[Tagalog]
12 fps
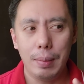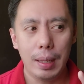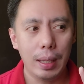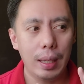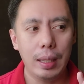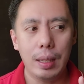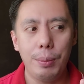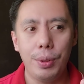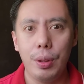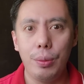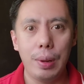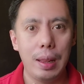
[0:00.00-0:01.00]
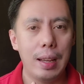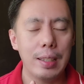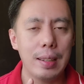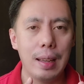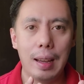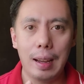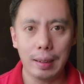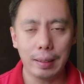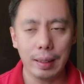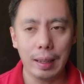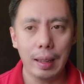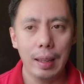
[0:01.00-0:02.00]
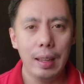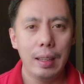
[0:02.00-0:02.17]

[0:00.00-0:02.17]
Makikita mo na wala siyang arte.